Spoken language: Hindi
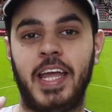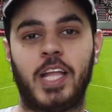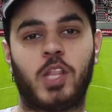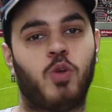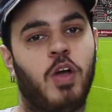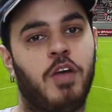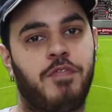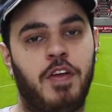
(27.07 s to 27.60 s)
एक
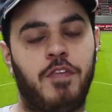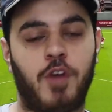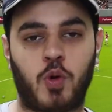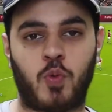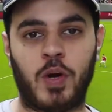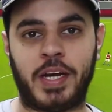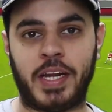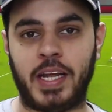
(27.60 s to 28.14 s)
तो है फीफा
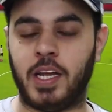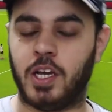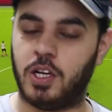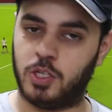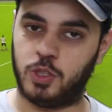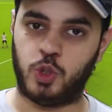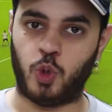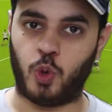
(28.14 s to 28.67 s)
ट्वेंटी
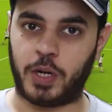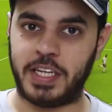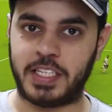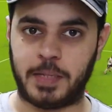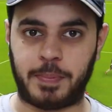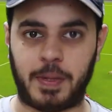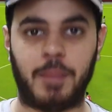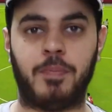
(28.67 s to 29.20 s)
जो कि
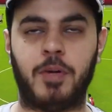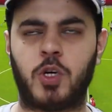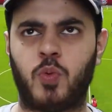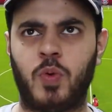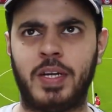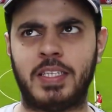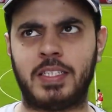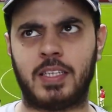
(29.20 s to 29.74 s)
सितंबर
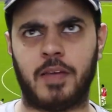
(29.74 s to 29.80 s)
ट्वेंटी